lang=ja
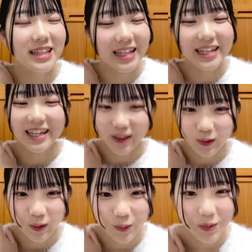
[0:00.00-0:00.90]
ねんけ
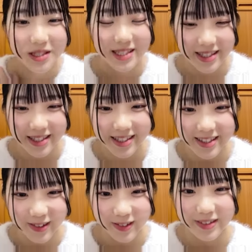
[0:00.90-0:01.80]
どめ
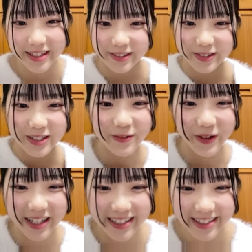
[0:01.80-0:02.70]
そう結構心
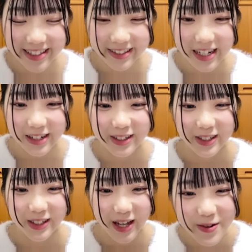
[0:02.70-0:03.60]
配してくれるけ
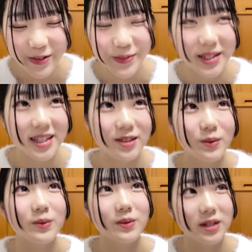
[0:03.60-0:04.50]
ど多分みんなの
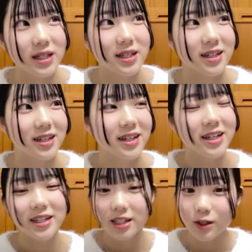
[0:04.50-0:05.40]
方が
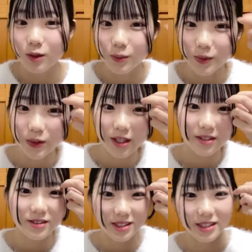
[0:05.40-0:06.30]
機能も揺れて
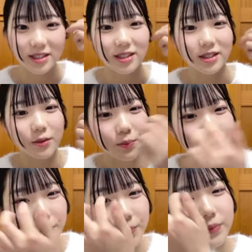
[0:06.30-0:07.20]
るし
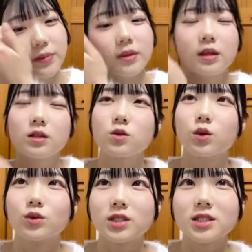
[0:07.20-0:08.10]
そう
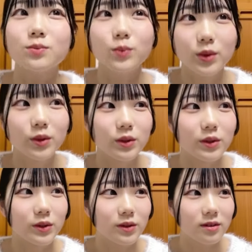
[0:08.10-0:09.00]
余震も